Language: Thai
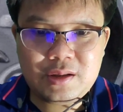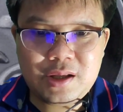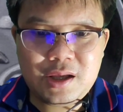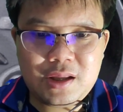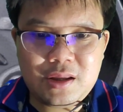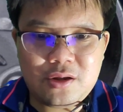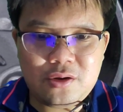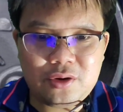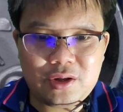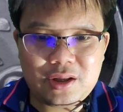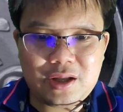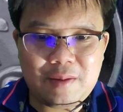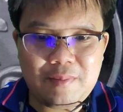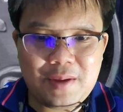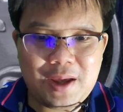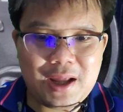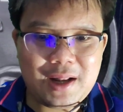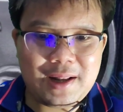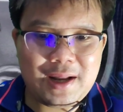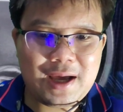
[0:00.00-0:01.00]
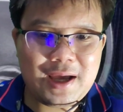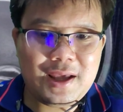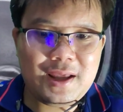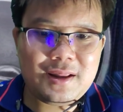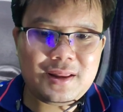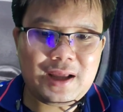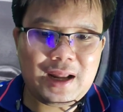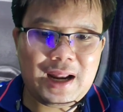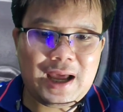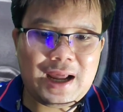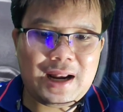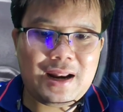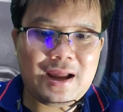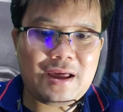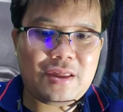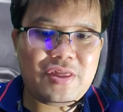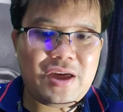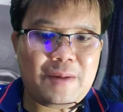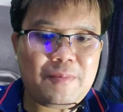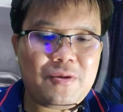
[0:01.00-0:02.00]
ที่จดทะเบียนในตลาดห
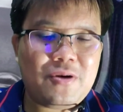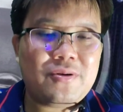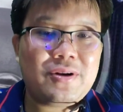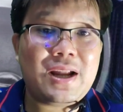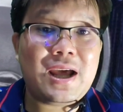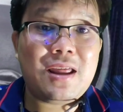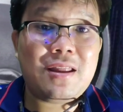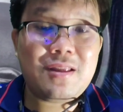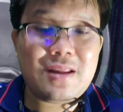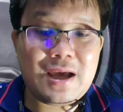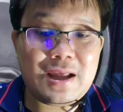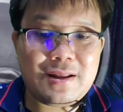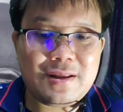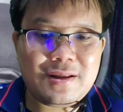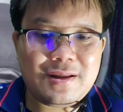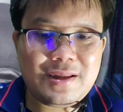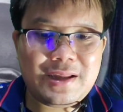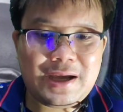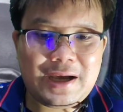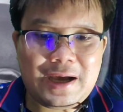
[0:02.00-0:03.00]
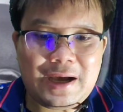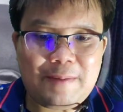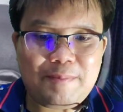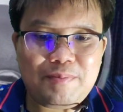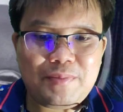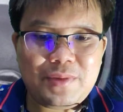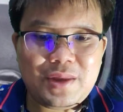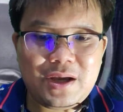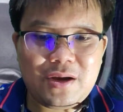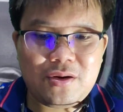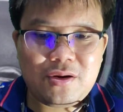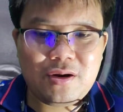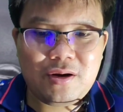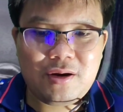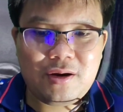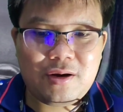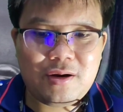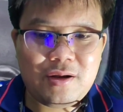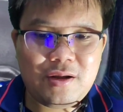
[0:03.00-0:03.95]
ลักทรัพย์ของ NASDAQ นะครับแล้วก็